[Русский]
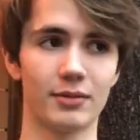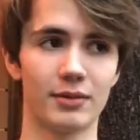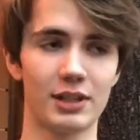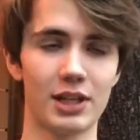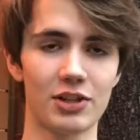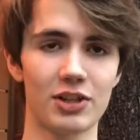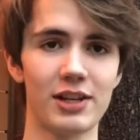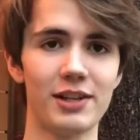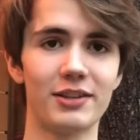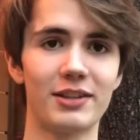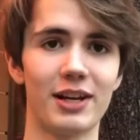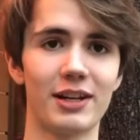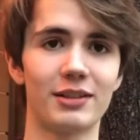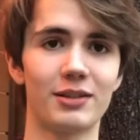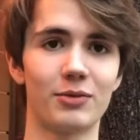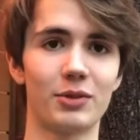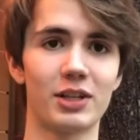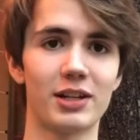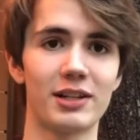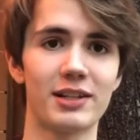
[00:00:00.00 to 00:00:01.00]
Дошли до
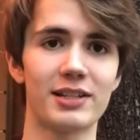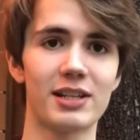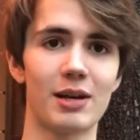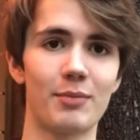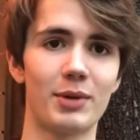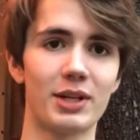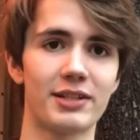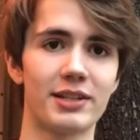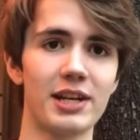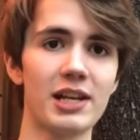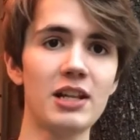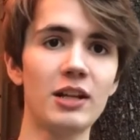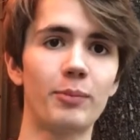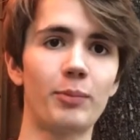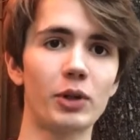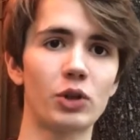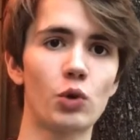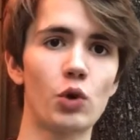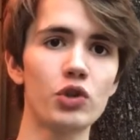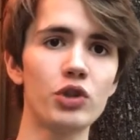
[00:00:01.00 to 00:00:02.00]
этого колеса обозрения,
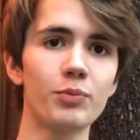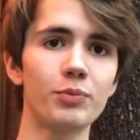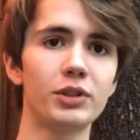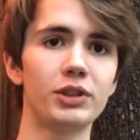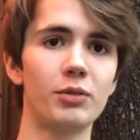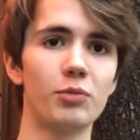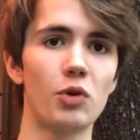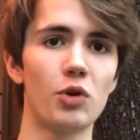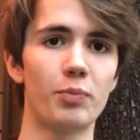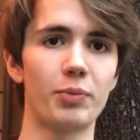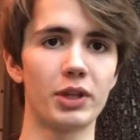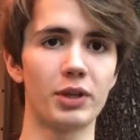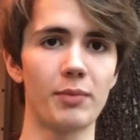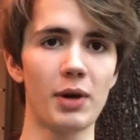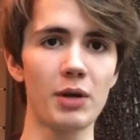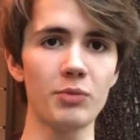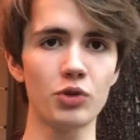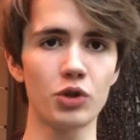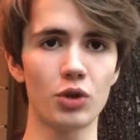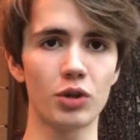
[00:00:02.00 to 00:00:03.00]
подходим к нему и
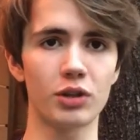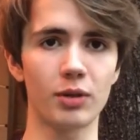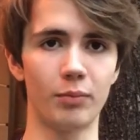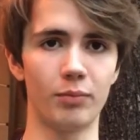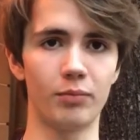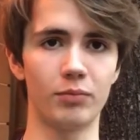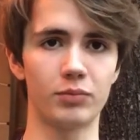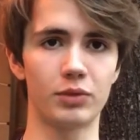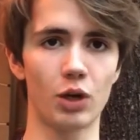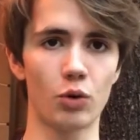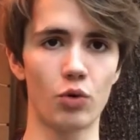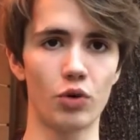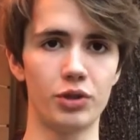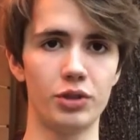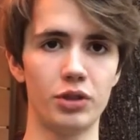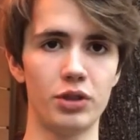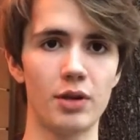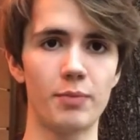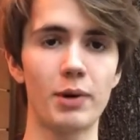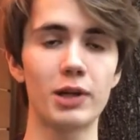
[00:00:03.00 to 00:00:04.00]
понимаем, что это такой
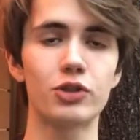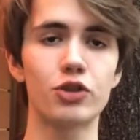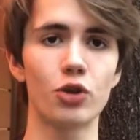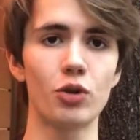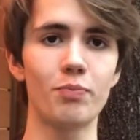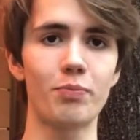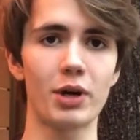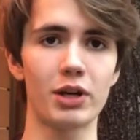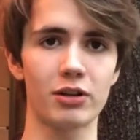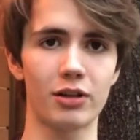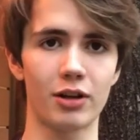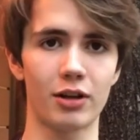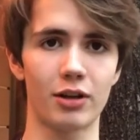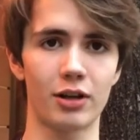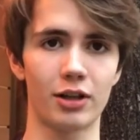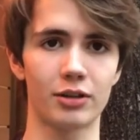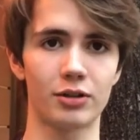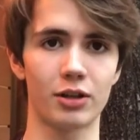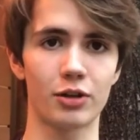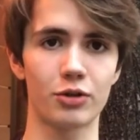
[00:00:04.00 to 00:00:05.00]
небольшой парк
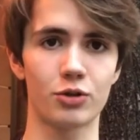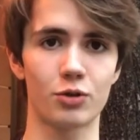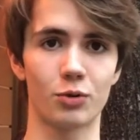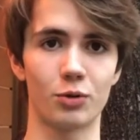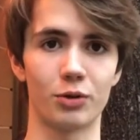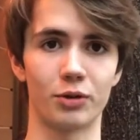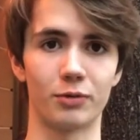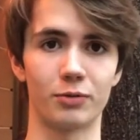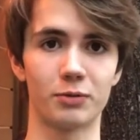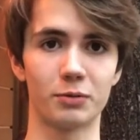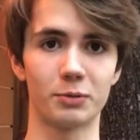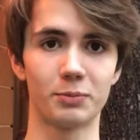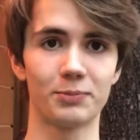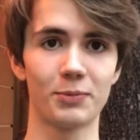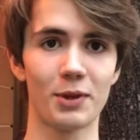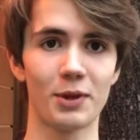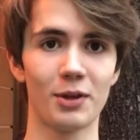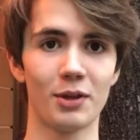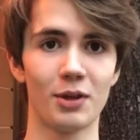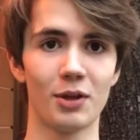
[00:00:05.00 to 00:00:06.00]
аттракционов.
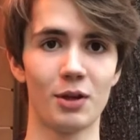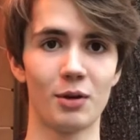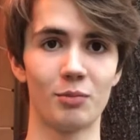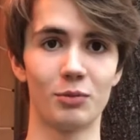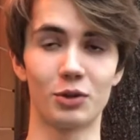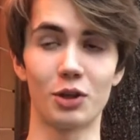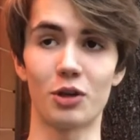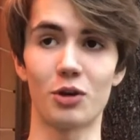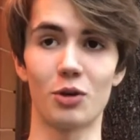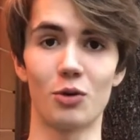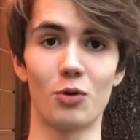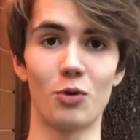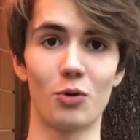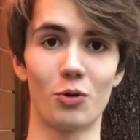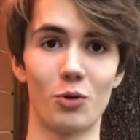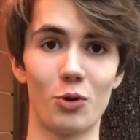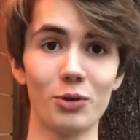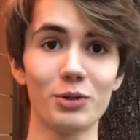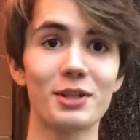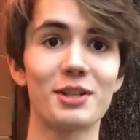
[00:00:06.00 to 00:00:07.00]
Мы такие,
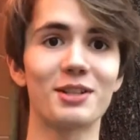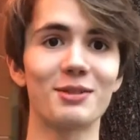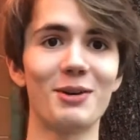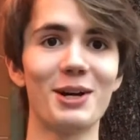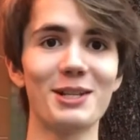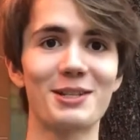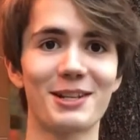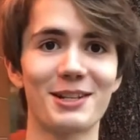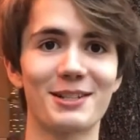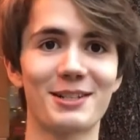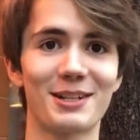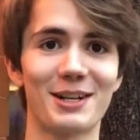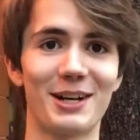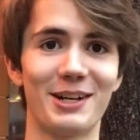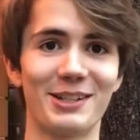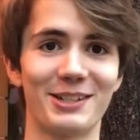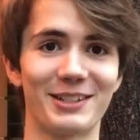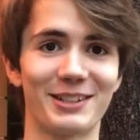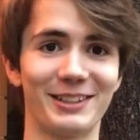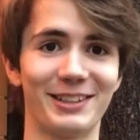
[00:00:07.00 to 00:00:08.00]
ого, называется
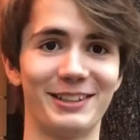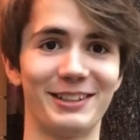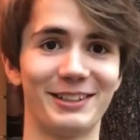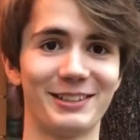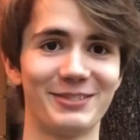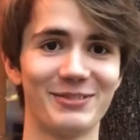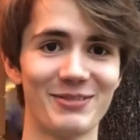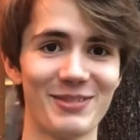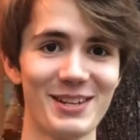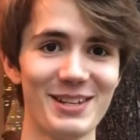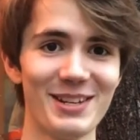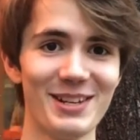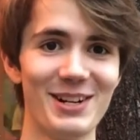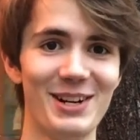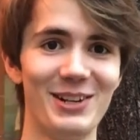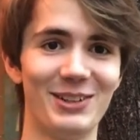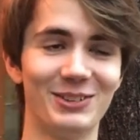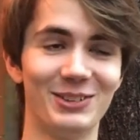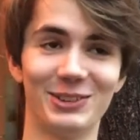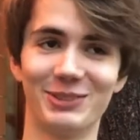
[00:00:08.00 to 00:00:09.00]
сказка.
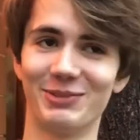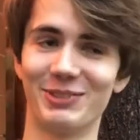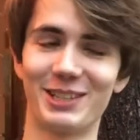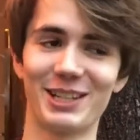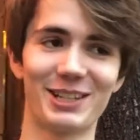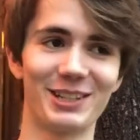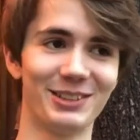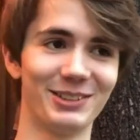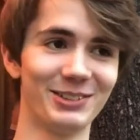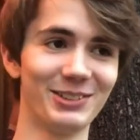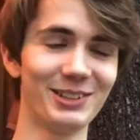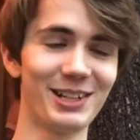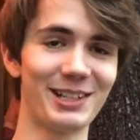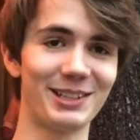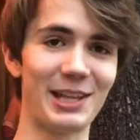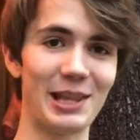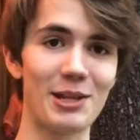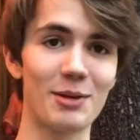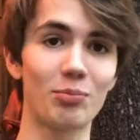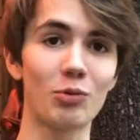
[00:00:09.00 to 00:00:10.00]
Вот, мы такие, ну
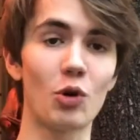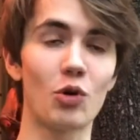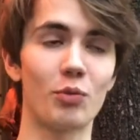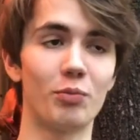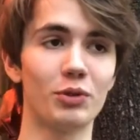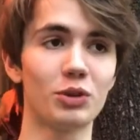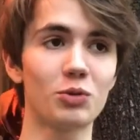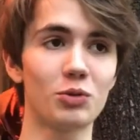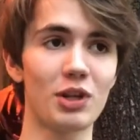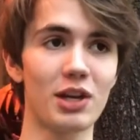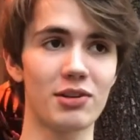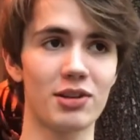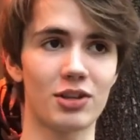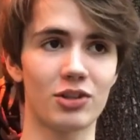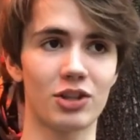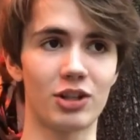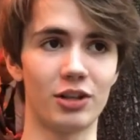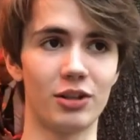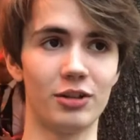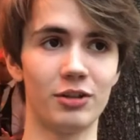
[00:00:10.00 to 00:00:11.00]
ладно, неплохо. Мы туда
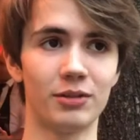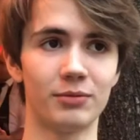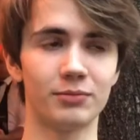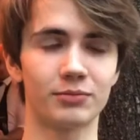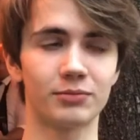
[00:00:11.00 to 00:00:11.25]
зашли.